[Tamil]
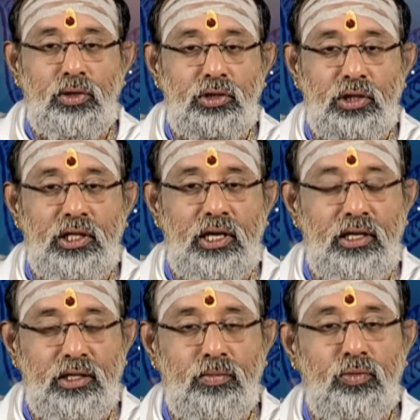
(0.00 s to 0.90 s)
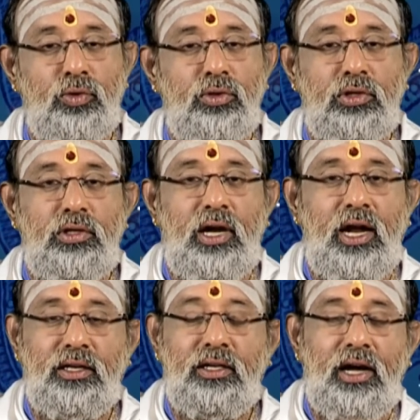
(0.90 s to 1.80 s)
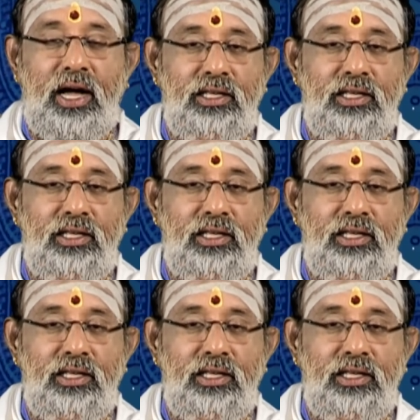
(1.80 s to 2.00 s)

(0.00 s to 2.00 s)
ஒன்று இரண்டு மூன்று நான்கு